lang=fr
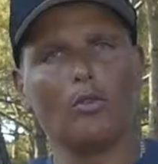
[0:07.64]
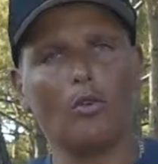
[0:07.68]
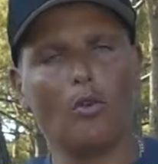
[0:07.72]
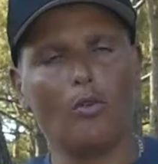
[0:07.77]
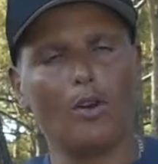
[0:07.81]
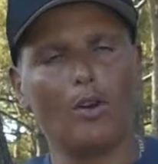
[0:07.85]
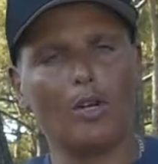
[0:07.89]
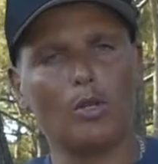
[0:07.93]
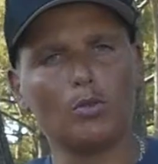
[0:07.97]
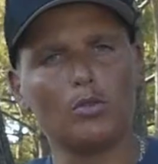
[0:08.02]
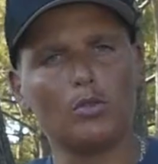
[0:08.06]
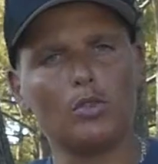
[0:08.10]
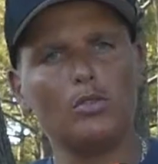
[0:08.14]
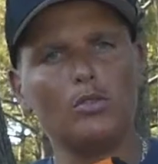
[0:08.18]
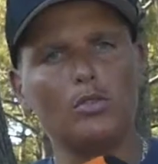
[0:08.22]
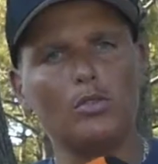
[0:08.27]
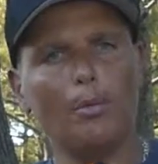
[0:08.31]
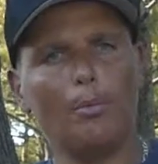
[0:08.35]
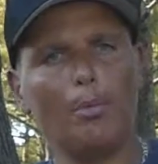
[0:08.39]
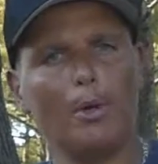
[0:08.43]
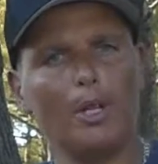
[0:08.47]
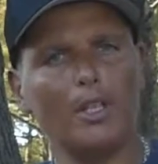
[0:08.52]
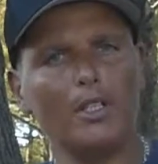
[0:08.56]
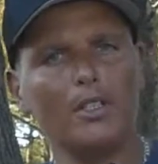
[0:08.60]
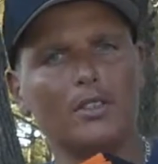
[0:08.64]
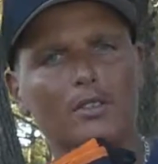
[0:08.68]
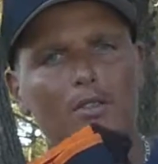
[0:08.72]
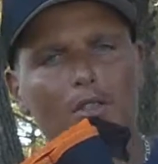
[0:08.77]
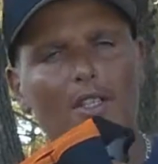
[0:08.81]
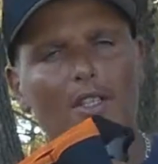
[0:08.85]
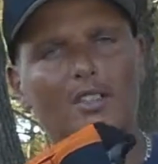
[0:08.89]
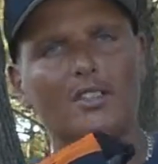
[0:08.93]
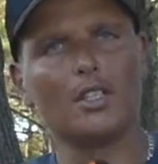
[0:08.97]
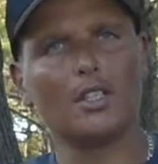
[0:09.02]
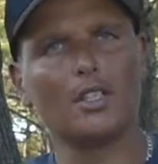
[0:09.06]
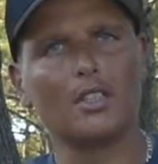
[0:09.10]
On va continuer à parler de
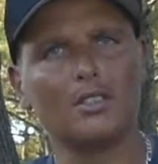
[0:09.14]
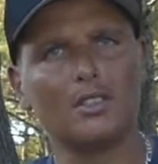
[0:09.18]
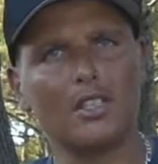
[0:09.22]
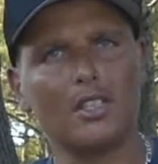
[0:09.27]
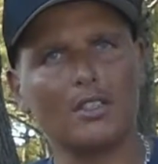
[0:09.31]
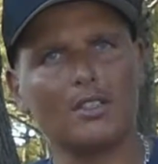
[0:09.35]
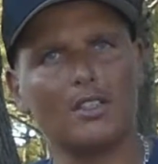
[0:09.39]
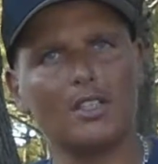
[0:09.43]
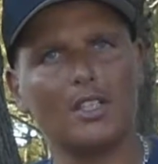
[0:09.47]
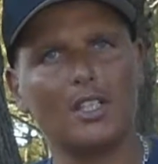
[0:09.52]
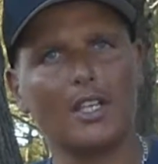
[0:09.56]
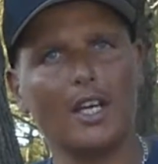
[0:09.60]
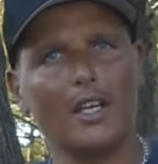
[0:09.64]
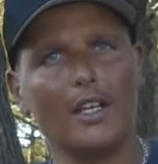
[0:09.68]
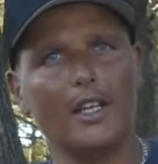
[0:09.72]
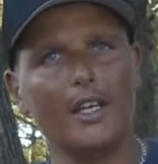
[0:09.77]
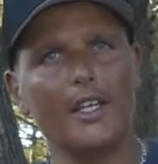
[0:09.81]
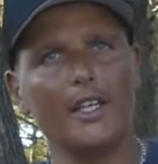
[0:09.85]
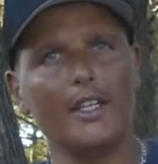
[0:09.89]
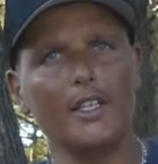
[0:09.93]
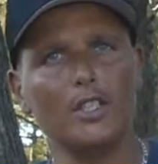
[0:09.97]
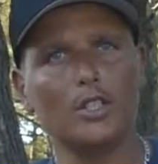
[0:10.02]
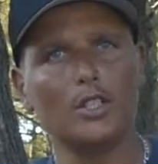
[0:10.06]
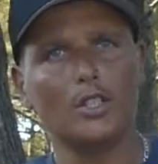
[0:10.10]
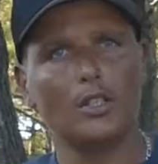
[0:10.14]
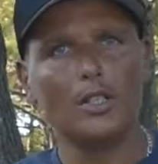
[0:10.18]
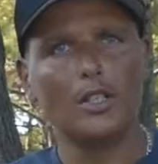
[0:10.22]
la série Tactical Edge.